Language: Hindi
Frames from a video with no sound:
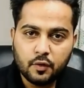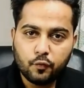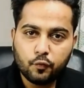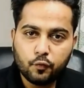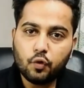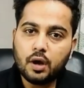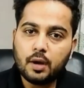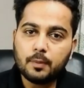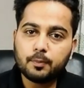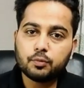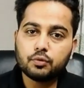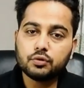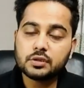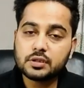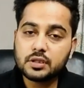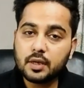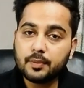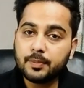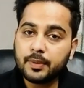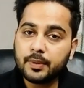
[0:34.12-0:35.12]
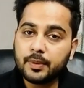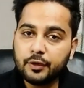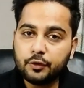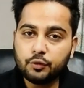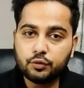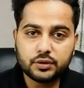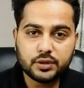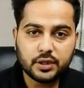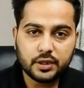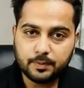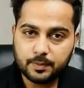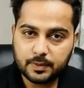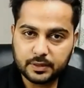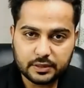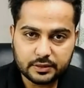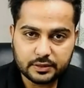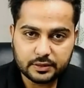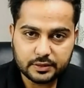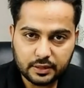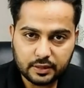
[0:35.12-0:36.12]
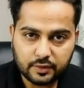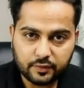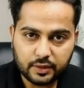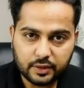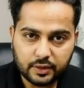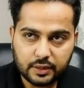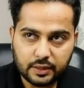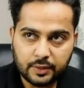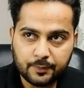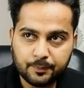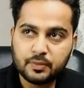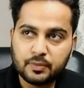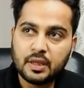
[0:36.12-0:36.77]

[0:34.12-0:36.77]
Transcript: वो आपको सब ए टू जेड पता चल जाता है